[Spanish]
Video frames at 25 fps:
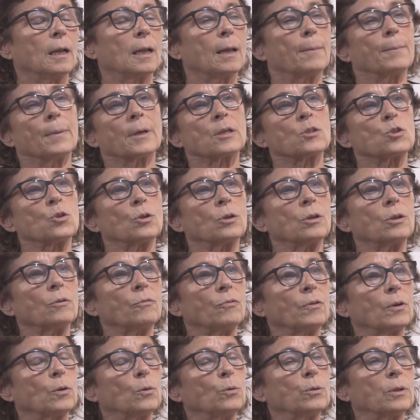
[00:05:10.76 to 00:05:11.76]
la mayor
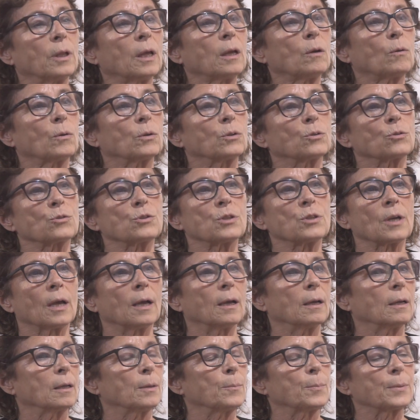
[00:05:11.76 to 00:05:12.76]
dificultad es cuando
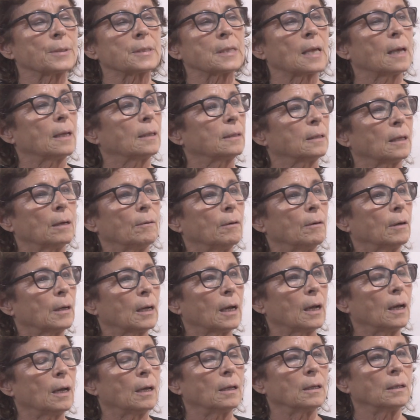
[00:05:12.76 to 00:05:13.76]
ya empezás a
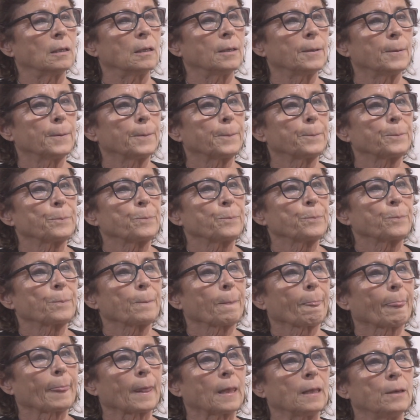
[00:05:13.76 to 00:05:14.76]
trabajar
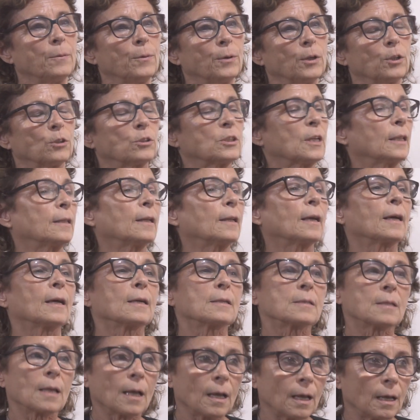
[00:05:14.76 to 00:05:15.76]
y bueno, ya te
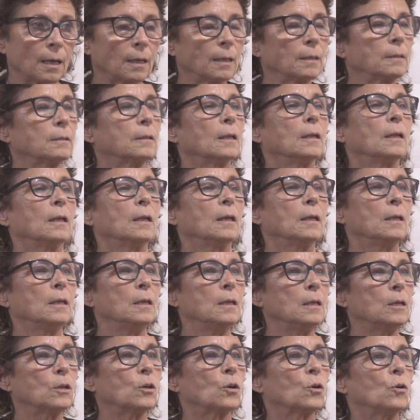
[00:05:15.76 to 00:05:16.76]
casás, tenés
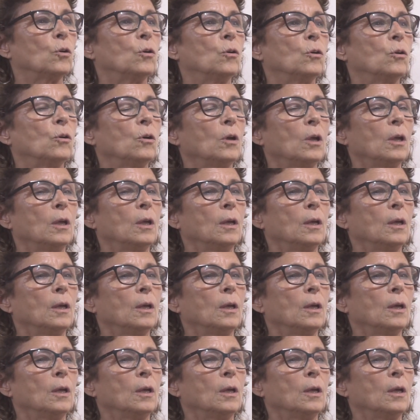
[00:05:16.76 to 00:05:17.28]
hijos.